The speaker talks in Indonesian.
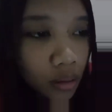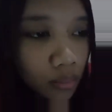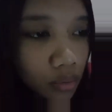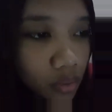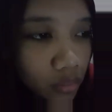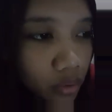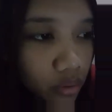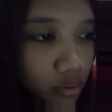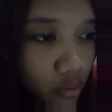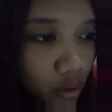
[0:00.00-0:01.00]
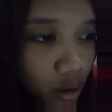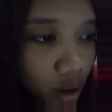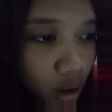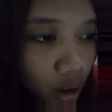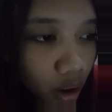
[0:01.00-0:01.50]
belum buat soal
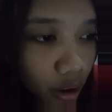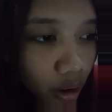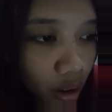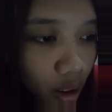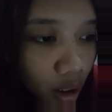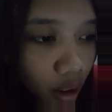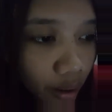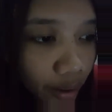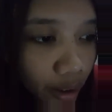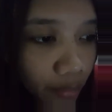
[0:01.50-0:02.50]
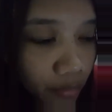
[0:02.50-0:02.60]
AKL AKM